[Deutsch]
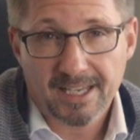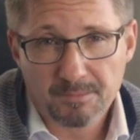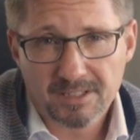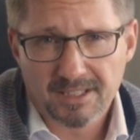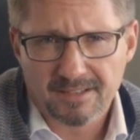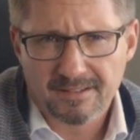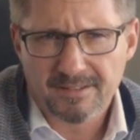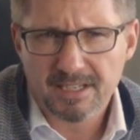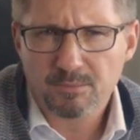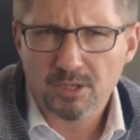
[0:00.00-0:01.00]
Immer dann,
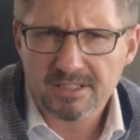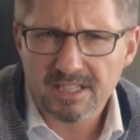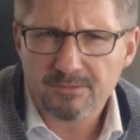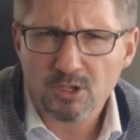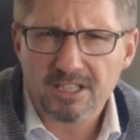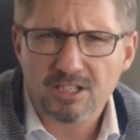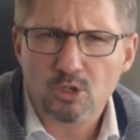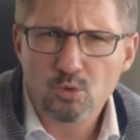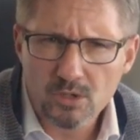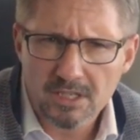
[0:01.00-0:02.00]
wenn die Politik wirklich
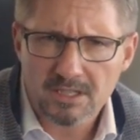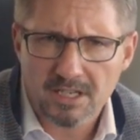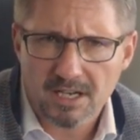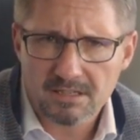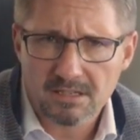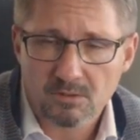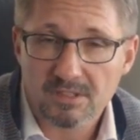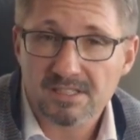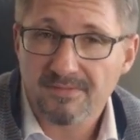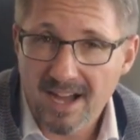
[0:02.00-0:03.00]
eine gute Idee hat,
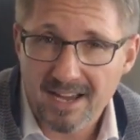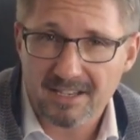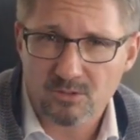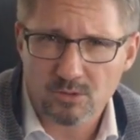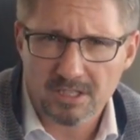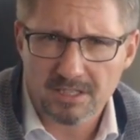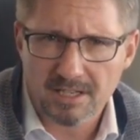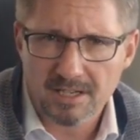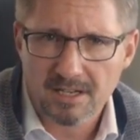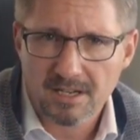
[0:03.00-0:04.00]
und das war eine gute
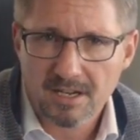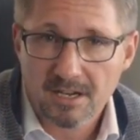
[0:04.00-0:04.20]
Idee,